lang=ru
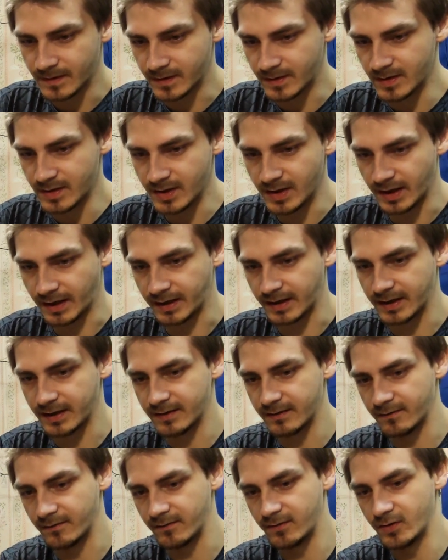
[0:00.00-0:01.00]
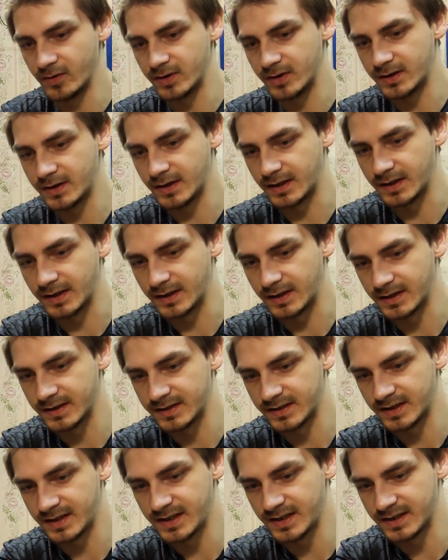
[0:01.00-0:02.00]
Так, вроде как
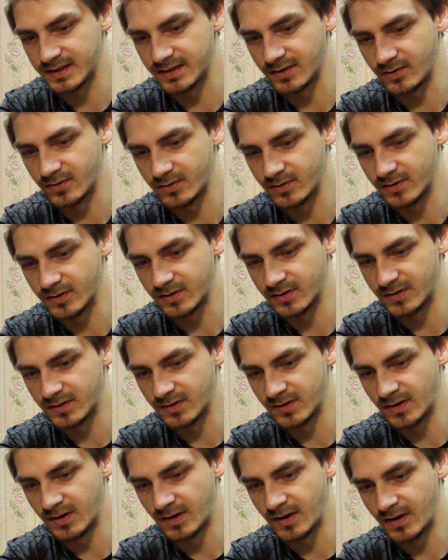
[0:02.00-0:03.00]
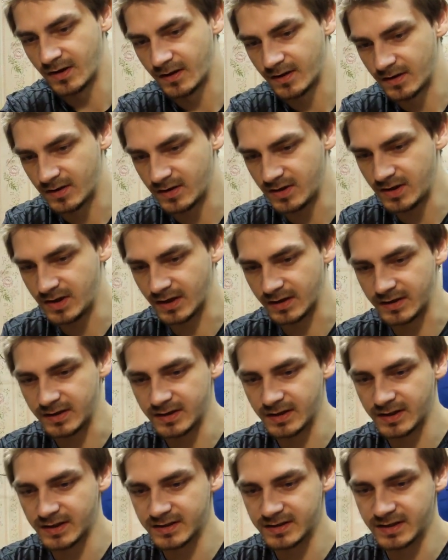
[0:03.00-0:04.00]
разрезал. Нет,
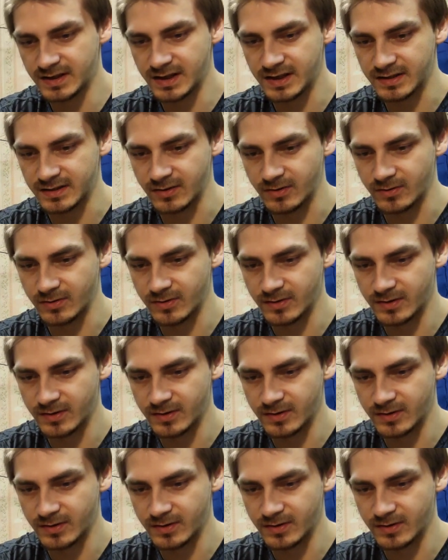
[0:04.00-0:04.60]
не разрезал.